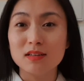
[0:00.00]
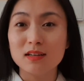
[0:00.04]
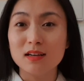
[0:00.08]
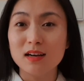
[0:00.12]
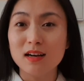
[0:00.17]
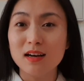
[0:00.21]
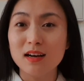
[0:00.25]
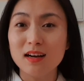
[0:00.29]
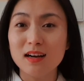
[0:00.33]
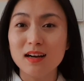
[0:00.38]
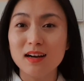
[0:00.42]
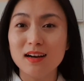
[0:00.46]

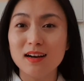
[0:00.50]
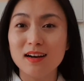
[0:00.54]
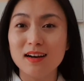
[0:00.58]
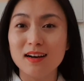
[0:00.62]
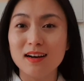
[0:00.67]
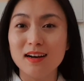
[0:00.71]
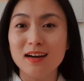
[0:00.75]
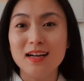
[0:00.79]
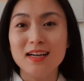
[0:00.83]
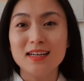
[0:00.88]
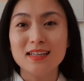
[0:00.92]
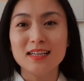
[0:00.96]
À,
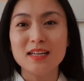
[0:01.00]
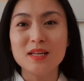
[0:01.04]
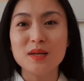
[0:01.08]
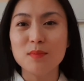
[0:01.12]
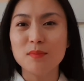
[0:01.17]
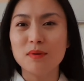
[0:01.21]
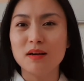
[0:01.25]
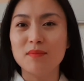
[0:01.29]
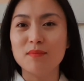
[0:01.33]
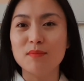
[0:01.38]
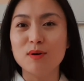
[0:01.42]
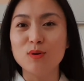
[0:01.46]
thế nhưng
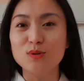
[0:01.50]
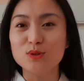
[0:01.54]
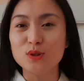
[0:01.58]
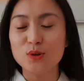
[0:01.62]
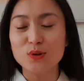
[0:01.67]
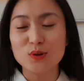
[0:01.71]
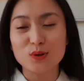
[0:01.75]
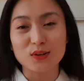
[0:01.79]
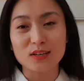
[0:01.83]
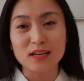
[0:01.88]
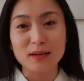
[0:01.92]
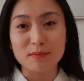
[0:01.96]
mà mấu chốt
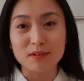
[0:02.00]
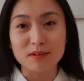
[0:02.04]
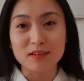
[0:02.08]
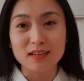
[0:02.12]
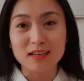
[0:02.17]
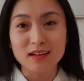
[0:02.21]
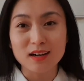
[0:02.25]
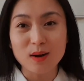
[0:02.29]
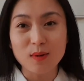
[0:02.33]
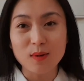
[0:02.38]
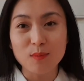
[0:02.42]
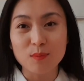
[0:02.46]
nó có nằm ở
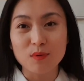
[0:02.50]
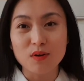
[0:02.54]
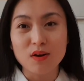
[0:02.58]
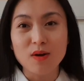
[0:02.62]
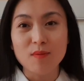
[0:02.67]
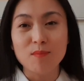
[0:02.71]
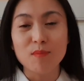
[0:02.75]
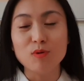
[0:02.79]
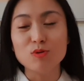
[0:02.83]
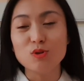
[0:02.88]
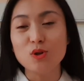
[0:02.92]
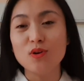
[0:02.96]
đấy không?
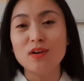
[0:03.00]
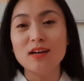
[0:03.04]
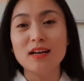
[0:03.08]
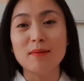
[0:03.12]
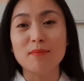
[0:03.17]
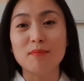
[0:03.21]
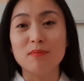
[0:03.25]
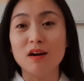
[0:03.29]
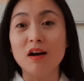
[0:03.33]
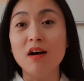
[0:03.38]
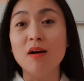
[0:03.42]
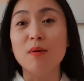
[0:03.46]
Mấu chốt nó
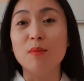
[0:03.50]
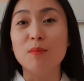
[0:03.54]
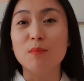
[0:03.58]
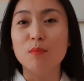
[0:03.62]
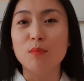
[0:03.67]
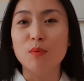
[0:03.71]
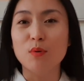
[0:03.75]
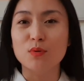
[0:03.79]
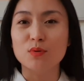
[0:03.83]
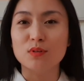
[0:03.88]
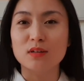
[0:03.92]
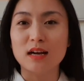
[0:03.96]
nằm ở
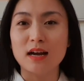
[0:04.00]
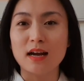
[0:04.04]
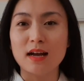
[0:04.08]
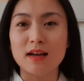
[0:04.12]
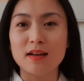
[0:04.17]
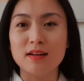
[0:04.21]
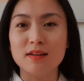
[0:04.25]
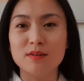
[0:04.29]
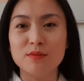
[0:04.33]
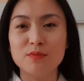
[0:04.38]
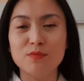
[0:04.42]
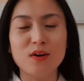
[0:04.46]
một
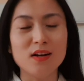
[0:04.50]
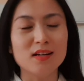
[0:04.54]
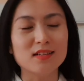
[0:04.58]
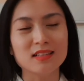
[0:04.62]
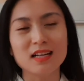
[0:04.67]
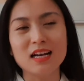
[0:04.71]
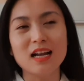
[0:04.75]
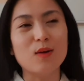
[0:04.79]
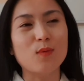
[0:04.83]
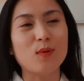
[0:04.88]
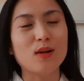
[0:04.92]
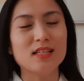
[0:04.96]
cái phần
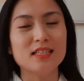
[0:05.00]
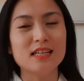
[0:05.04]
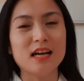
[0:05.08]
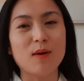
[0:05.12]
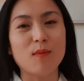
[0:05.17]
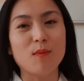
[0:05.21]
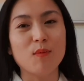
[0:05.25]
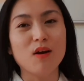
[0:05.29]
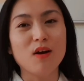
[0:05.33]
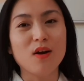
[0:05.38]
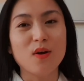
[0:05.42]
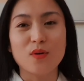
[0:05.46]
rất là quan
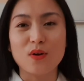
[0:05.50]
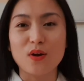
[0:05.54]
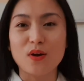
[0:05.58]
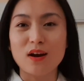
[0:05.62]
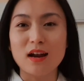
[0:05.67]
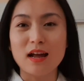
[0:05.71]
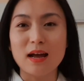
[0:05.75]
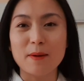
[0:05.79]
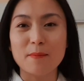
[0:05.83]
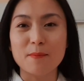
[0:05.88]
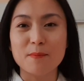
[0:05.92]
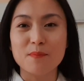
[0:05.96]
trọng, đó
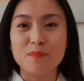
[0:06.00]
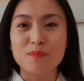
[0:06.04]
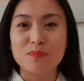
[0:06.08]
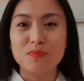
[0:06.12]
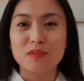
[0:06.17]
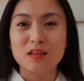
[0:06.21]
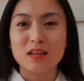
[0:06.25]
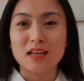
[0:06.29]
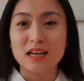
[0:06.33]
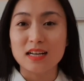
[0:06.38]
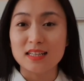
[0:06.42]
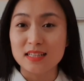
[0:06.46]
là
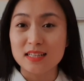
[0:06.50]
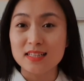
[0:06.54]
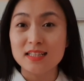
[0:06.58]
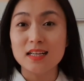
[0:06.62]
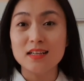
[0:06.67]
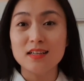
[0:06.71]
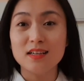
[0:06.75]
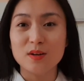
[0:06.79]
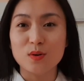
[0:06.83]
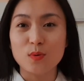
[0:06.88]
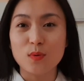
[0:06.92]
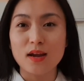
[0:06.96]
cái danh
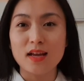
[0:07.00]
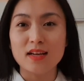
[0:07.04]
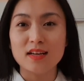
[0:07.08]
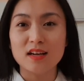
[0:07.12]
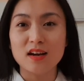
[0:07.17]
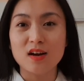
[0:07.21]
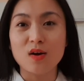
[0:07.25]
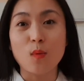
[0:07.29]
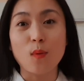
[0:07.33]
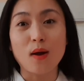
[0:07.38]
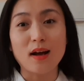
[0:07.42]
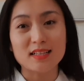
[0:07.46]
sách người quen
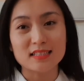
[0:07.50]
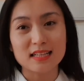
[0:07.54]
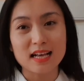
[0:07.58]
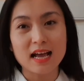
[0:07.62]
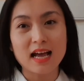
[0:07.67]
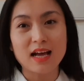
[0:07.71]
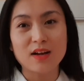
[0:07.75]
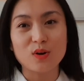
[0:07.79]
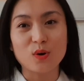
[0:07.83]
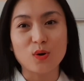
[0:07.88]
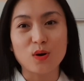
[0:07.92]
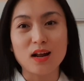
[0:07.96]
á, hóa
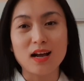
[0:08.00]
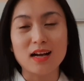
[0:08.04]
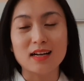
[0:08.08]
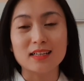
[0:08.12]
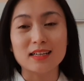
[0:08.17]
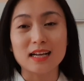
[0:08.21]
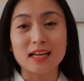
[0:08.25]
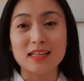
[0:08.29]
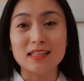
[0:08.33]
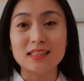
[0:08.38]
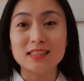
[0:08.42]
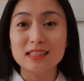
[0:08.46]
ra nó là
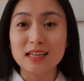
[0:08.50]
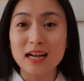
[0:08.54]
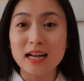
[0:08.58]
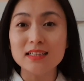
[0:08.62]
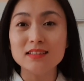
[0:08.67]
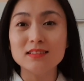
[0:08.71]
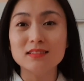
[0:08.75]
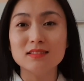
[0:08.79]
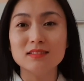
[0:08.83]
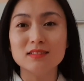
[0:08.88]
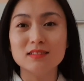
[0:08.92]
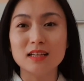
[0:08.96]
cái cách
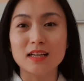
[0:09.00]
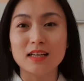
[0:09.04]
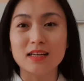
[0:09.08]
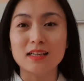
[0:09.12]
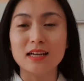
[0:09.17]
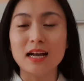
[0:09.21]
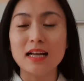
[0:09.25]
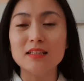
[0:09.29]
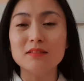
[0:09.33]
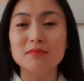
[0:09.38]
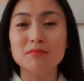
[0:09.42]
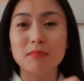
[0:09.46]
cái
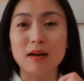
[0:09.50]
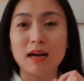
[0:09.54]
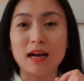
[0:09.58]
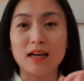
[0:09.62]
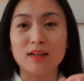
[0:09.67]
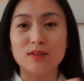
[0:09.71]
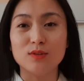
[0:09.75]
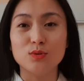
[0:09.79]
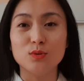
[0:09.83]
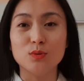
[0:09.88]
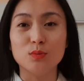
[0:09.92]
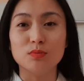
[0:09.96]
cách
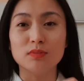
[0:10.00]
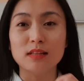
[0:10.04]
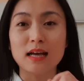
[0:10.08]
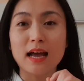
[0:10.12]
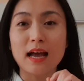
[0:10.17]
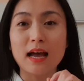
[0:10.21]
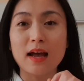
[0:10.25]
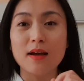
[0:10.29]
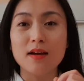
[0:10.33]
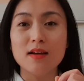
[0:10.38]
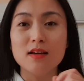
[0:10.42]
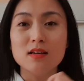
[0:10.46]
mà chúng
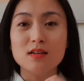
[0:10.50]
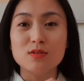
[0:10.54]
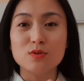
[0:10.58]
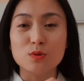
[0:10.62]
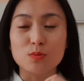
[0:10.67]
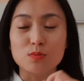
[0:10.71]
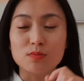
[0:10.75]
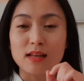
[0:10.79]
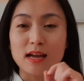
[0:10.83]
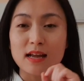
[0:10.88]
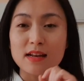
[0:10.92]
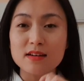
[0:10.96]
ta
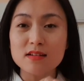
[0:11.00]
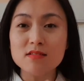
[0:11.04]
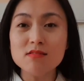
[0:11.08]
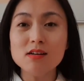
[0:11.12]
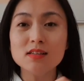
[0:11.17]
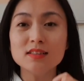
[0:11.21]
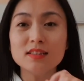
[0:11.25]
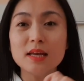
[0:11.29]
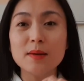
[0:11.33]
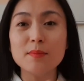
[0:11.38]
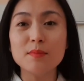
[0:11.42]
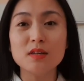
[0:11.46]
chúng ta
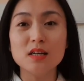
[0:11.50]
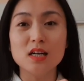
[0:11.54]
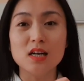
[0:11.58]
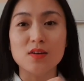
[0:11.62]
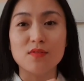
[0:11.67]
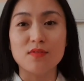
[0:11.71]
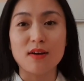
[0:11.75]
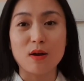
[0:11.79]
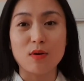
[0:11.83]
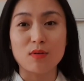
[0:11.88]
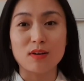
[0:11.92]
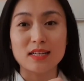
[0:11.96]
đưa thêm
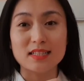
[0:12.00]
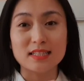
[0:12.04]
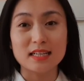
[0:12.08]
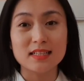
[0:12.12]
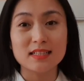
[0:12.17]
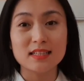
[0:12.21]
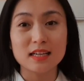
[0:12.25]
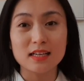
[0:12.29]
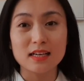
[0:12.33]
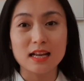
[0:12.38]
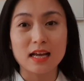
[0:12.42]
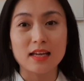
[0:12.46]
người vào cái
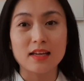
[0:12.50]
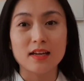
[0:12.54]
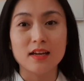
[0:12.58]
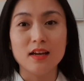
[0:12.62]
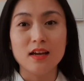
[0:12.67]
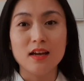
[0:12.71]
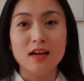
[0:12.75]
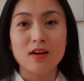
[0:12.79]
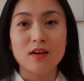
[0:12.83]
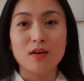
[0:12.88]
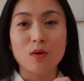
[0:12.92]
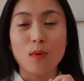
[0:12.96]
danh sách này.
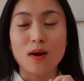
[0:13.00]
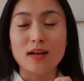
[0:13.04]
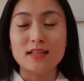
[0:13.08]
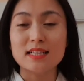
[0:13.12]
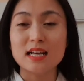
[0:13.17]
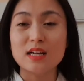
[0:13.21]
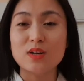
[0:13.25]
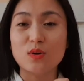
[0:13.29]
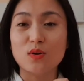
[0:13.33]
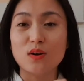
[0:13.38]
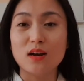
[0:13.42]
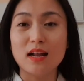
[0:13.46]
Hóa
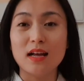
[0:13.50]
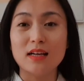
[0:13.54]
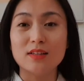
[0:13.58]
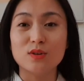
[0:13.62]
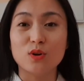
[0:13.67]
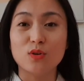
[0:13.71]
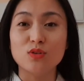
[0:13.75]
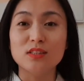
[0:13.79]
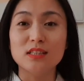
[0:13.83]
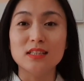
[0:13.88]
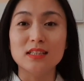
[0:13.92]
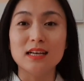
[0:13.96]
ra nó là
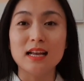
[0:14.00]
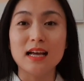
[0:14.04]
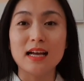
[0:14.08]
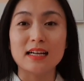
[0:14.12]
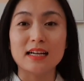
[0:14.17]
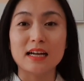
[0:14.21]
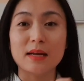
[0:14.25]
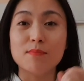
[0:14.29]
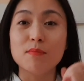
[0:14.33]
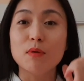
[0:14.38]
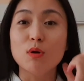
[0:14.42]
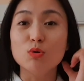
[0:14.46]
nó chính là
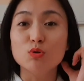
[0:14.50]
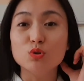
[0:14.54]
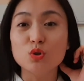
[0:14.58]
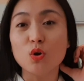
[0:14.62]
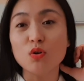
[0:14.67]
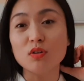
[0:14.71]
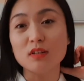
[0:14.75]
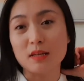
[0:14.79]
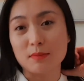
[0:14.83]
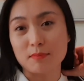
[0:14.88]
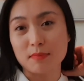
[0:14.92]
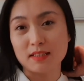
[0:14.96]
cái mấu
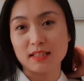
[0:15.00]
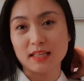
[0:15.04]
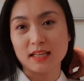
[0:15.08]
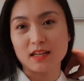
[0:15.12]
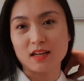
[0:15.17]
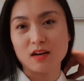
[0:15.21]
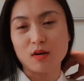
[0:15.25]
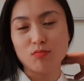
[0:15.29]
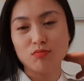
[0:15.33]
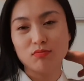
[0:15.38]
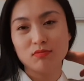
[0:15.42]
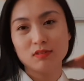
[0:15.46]
chốt để mà thành
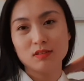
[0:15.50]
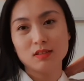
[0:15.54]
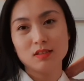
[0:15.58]
công.